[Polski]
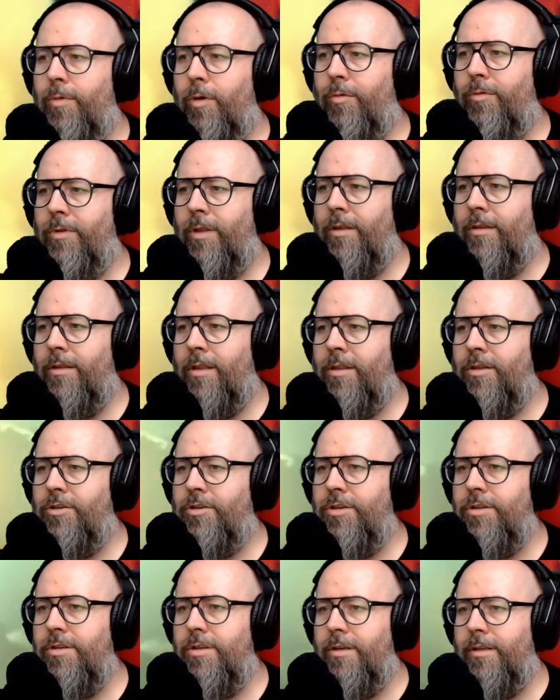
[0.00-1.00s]
miał, miał ten, ten
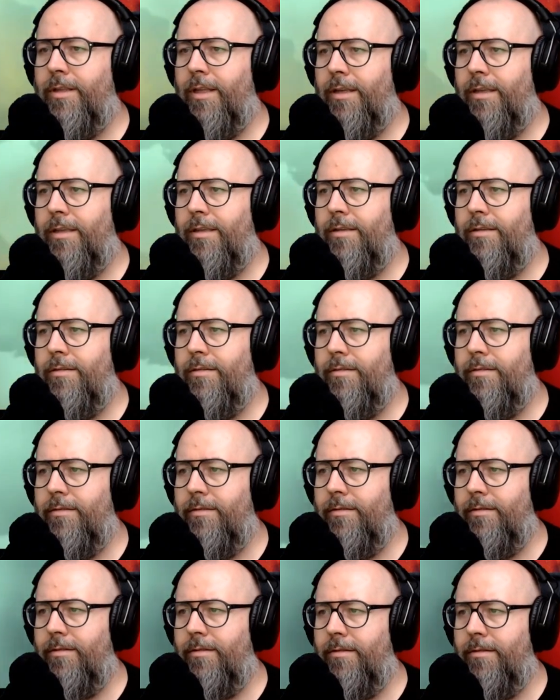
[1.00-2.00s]
czynnik taki...
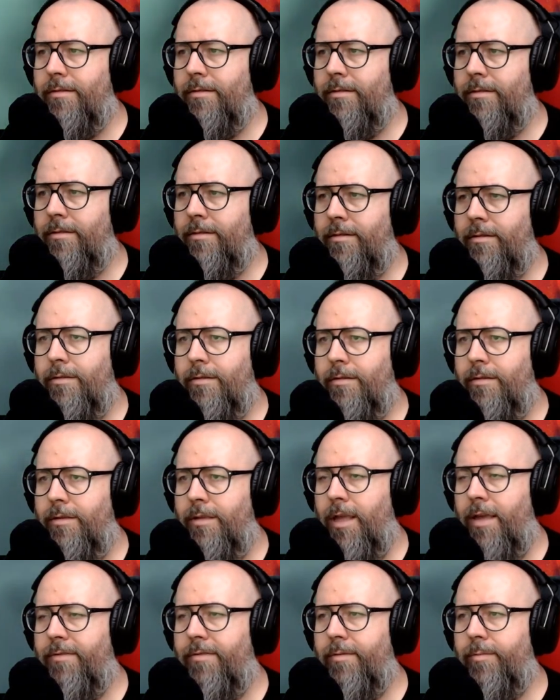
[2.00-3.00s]

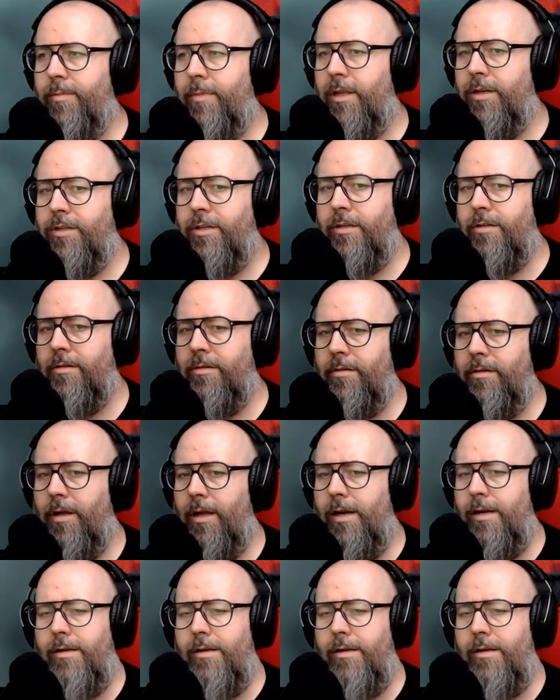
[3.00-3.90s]
Nie wiem dlaczego,